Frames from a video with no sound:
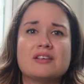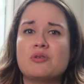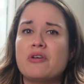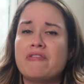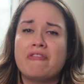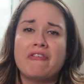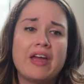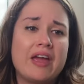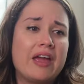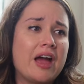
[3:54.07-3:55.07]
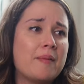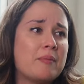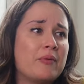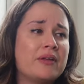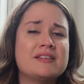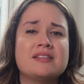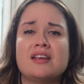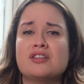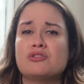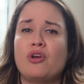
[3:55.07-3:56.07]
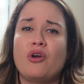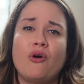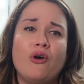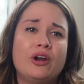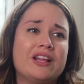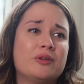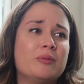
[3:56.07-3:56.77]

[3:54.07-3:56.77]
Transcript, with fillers: que soy fea, me puedes decir que soy gorda,